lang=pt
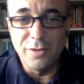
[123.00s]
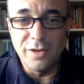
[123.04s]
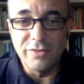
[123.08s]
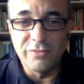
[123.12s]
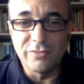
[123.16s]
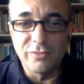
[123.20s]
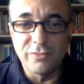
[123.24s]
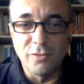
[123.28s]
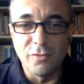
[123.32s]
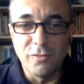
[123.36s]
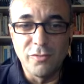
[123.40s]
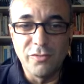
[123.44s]

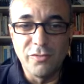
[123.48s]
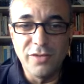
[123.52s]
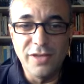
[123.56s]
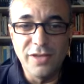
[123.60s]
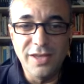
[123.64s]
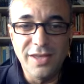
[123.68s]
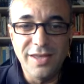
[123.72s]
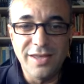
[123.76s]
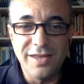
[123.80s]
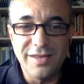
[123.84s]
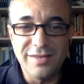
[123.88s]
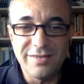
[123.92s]

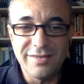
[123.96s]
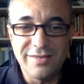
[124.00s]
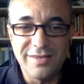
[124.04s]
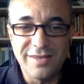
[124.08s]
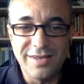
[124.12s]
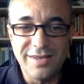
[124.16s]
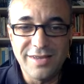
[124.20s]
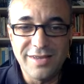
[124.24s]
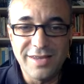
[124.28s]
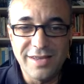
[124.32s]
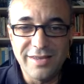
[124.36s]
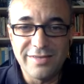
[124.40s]
resolvi
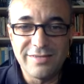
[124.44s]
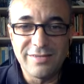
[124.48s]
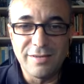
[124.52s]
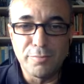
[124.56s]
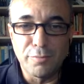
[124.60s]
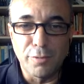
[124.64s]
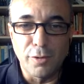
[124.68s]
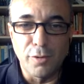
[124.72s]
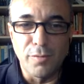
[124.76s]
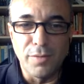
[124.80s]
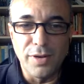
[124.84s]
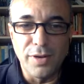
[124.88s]
esse, esse
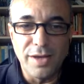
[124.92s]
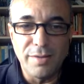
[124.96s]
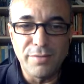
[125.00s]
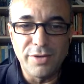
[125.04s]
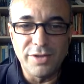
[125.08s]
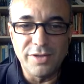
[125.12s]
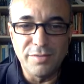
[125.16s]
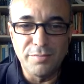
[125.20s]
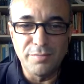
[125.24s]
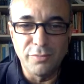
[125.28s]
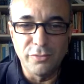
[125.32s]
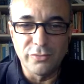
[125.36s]

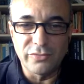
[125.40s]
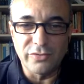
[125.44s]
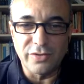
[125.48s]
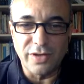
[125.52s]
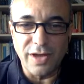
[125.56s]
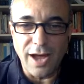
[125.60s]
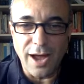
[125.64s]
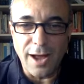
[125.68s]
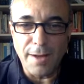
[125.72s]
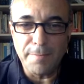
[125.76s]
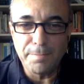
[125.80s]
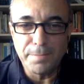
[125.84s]
problema de
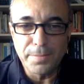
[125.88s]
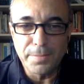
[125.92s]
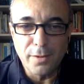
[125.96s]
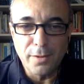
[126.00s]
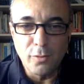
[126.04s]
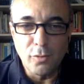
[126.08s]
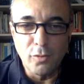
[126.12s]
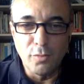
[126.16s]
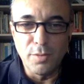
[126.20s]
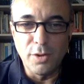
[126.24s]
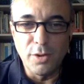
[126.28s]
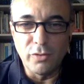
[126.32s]
buscar
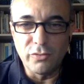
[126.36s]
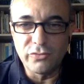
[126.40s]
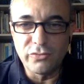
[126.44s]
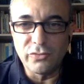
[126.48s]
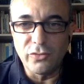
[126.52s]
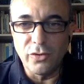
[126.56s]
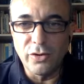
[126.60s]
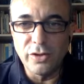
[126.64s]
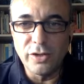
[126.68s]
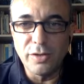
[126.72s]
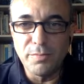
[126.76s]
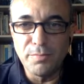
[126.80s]
o meu
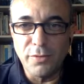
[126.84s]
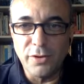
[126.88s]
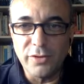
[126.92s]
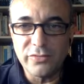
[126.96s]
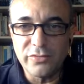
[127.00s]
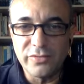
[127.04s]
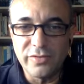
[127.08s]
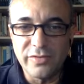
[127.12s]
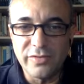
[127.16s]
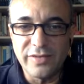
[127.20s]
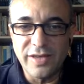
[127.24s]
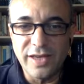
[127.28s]
sonho e
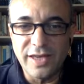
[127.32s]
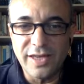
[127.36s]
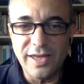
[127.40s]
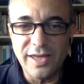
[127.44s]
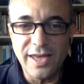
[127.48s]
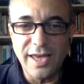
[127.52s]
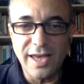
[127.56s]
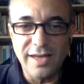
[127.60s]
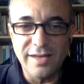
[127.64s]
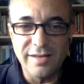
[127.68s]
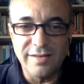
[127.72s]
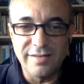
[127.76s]
posso dizer que
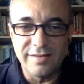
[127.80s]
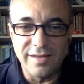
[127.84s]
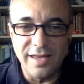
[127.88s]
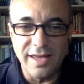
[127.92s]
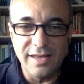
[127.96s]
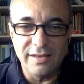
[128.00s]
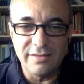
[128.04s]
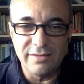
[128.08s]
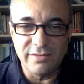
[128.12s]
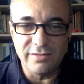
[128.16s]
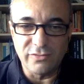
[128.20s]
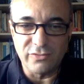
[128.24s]

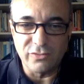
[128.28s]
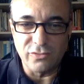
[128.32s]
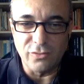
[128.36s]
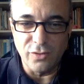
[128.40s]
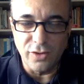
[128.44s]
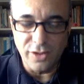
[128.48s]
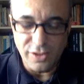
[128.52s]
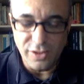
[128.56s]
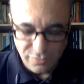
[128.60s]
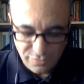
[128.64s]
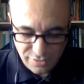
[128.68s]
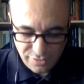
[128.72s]
realizei esse
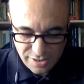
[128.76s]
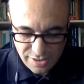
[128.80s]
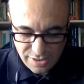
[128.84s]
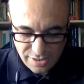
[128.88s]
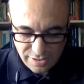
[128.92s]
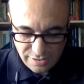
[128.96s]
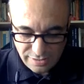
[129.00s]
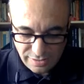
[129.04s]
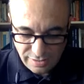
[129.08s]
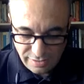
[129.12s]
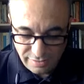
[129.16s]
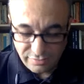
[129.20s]
sonho.
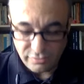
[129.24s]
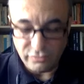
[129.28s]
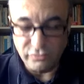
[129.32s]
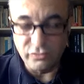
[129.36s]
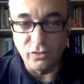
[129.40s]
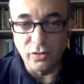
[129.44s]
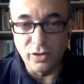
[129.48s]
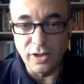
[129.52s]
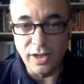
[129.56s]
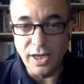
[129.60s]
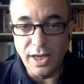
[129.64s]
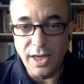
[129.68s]
Né?
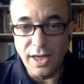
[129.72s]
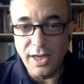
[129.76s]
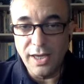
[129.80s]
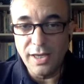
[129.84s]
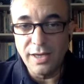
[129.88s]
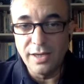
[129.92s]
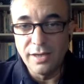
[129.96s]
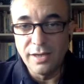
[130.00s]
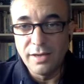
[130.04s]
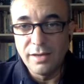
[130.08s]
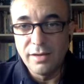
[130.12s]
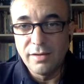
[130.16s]

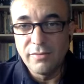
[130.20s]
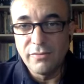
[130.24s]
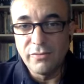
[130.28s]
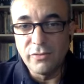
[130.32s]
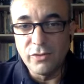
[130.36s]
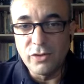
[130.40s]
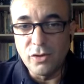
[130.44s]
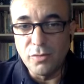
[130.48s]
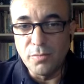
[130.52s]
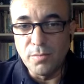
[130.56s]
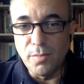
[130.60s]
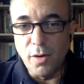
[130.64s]
Joguei
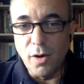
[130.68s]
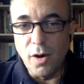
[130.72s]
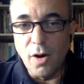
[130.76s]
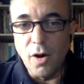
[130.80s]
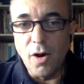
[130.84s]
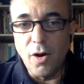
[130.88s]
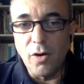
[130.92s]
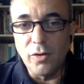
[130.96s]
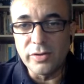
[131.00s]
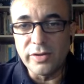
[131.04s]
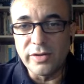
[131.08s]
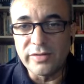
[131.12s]

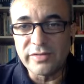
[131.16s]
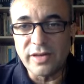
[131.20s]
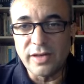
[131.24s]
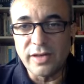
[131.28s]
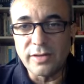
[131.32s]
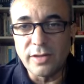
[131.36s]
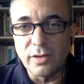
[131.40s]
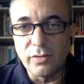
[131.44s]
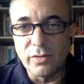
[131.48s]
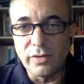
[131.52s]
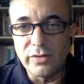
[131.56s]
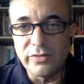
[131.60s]
futebol nas
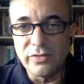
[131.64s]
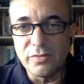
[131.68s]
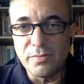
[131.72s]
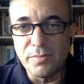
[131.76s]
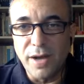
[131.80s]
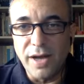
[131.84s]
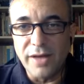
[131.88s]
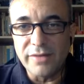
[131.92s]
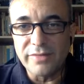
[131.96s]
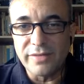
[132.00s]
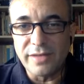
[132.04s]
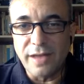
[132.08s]
categorias de
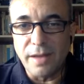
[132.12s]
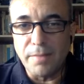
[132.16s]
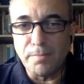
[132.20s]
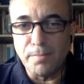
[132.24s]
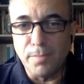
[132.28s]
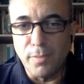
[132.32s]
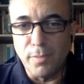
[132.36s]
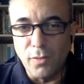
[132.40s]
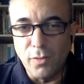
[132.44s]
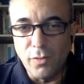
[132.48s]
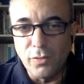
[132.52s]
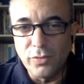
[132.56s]
base da
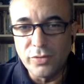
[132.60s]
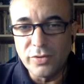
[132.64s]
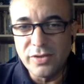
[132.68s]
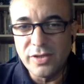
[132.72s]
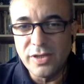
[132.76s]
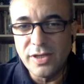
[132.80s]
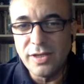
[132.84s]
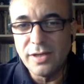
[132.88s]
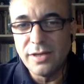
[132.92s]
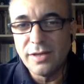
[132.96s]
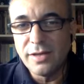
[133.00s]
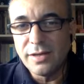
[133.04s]

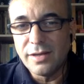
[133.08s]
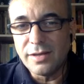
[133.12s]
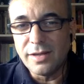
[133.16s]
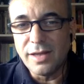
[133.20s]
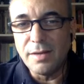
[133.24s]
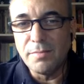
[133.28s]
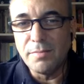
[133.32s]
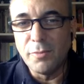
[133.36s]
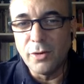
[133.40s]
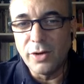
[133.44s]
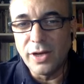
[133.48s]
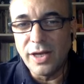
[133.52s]
Ponte,
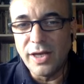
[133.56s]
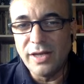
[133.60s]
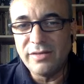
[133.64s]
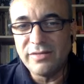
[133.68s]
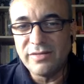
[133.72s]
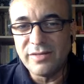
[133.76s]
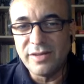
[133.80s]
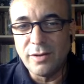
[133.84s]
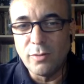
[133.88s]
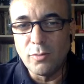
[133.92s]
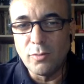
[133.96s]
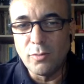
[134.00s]
né? morei
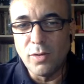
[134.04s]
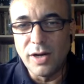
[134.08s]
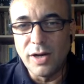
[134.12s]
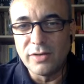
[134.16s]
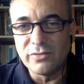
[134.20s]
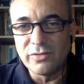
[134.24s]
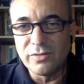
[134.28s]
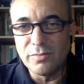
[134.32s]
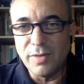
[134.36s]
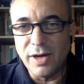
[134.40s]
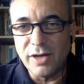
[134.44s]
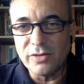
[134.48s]
cinco
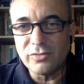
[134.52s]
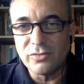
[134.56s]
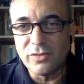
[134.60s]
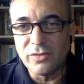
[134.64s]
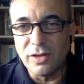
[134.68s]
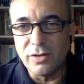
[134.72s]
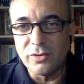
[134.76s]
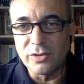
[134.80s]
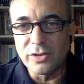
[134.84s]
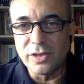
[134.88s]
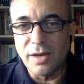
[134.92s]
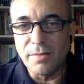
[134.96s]
anos debaixo do
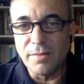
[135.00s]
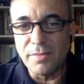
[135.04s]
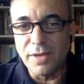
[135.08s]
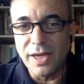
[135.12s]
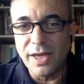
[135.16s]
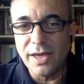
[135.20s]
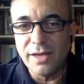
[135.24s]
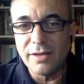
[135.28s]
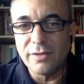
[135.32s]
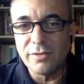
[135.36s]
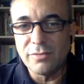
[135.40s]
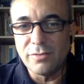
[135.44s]

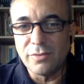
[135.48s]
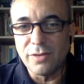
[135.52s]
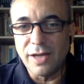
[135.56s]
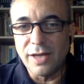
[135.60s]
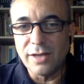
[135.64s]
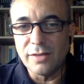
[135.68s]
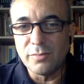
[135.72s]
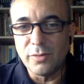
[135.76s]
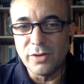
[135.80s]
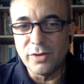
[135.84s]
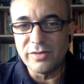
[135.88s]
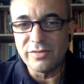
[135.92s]
alojamento lá
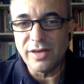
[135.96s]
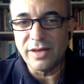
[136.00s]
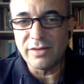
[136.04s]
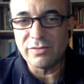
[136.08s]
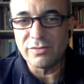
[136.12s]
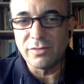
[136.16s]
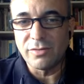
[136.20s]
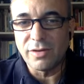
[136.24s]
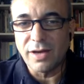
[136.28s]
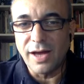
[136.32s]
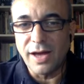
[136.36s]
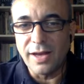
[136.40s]
no
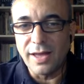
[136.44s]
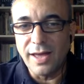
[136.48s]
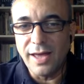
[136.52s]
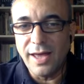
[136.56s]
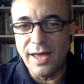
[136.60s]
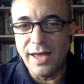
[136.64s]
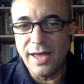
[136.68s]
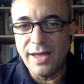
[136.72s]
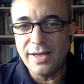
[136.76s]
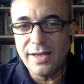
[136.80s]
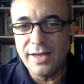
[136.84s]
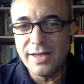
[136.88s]
Moisés
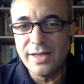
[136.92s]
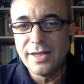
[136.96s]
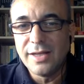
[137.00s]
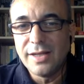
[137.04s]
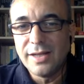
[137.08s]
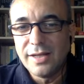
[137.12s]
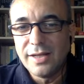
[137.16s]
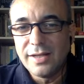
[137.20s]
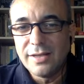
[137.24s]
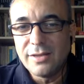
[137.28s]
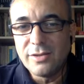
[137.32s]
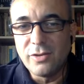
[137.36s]
Lucarelli,
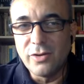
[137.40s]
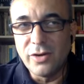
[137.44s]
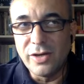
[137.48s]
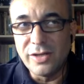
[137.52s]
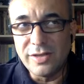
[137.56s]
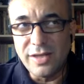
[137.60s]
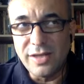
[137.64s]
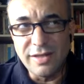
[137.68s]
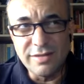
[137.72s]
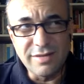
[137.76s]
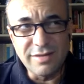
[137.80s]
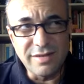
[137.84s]
de
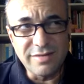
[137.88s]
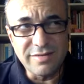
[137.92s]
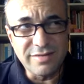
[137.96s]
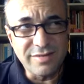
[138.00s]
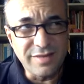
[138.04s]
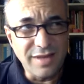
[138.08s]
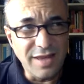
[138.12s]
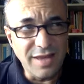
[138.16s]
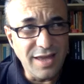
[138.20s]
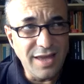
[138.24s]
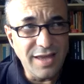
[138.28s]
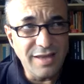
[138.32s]

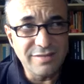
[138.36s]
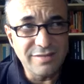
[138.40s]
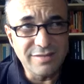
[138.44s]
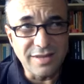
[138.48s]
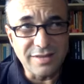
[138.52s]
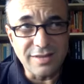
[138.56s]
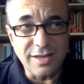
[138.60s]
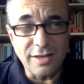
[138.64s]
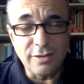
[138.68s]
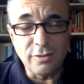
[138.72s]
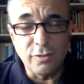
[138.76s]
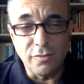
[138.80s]
86
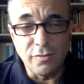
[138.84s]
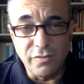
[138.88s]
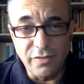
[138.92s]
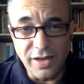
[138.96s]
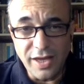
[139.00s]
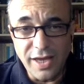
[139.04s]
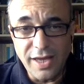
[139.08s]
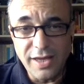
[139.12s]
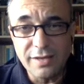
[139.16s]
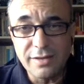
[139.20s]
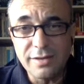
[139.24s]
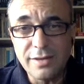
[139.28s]
até
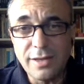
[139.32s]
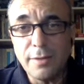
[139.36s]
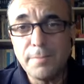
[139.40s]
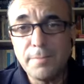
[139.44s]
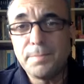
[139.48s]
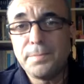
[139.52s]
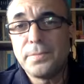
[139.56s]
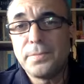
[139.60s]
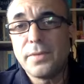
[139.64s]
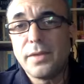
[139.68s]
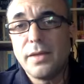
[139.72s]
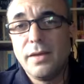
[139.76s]
90.
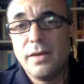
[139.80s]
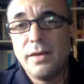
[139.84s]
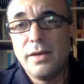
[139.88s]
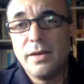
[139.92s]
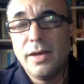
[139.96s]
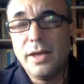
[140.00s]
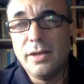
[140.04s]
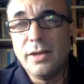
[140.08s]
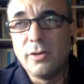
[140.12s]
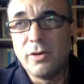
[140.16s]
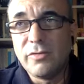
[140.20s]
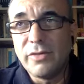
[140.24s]

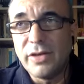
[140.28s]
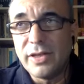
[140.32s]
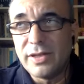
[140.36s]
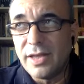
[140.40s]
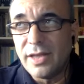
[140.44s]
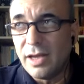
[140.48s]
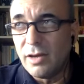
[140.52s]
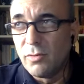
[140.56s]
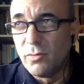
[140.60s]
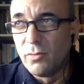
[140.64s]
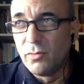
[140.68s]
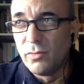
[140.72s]
Em
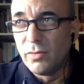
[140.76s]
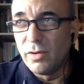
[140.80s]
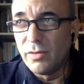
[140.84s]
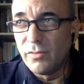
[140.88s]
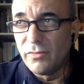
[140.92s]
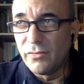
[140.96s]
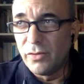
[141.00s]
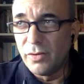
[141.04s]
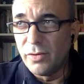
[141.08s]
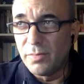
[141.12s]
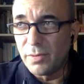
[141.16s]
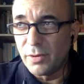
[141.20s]
91 eu
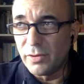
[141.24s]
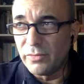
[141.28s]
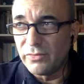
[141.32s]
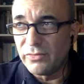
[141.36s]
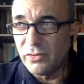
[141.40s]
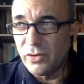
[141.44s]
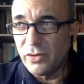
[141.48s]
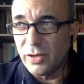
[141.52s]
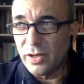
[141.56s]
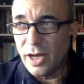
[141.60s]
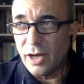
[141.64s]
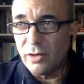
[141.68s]
fui
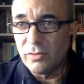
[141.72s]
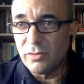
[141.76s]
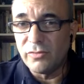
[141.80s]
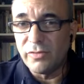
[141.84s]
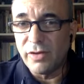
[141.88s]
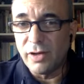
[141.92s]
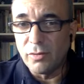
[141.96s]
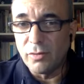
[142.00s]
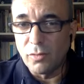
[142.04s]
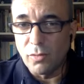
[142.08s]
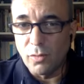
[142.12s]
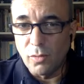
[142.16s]
profissional no
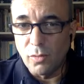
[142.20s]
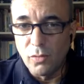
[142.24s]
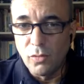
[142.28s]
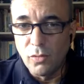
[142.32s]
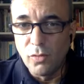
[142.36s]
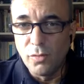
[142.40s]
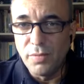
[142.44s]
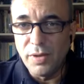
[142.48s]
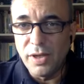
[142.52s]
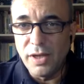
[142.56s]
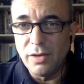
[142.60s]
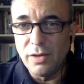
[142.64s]
Velo
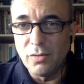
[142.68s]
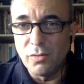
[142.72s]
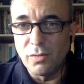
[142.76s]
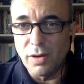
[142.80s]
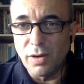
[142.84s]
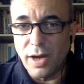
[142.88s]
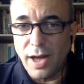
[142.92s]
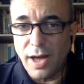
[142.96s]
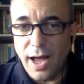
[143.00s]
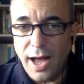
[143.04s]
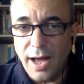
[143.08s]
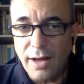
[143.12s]
Clube, em Rio
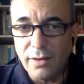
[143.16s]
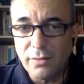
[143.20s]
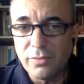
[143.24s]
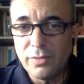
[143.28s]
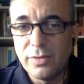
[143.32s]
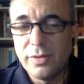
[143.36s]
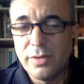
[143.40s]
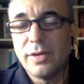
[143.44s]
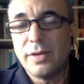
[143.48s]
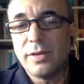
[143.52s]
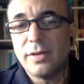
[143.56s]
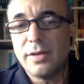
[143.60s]
Claro,
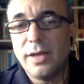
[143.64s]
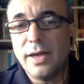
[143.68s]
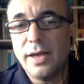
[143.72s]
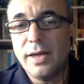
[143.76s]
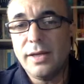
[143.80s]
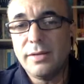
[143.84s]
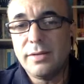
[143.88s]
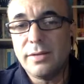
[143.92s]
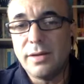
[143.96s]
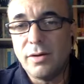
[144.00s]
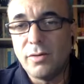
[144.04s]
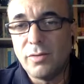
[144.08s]
né?
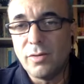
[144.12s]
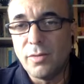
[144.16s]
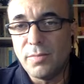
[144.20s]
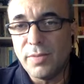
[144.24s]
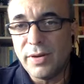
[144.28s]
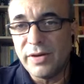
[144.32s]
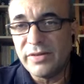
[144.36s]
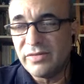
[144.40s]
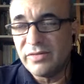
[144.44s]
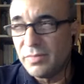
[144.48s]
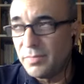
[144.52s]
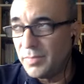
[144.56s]
Então, eu
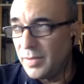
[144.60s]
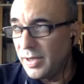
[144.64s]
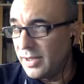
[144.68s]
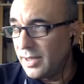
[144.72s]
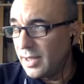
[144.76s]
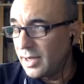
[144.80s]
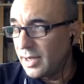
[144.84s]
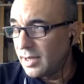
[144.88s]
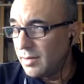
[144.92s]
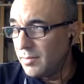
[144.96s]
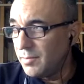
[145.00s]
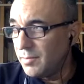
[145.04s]
participei
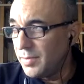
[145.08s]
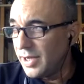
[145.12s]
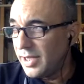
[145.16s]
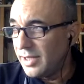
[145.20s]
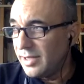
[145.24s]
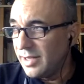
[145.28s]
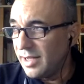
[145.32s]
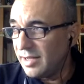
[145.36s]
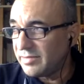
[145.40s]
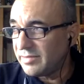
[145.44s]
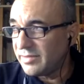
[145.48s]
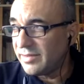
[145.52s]
da campanha
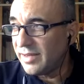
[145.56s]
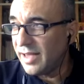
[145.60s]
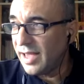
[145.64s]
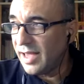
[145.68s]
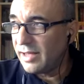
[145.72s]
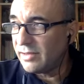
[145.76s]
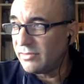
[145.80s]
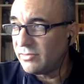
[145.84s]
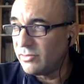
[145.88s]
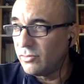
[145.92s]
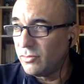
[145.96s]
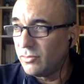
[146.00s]
de
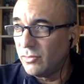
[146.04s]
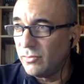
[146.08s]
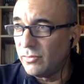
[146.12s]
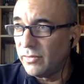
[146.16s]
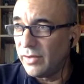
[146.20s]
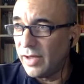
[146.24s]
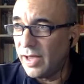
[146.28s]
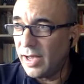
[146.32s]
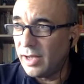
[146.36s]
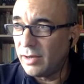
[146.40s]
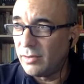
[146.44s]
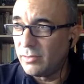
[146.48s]
acesso do
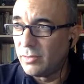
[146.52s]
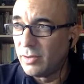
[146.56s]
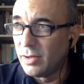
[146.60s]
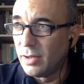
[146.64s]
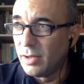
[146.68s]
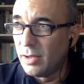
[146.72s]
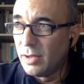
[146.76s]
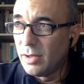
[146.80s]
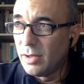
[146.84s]
Velo,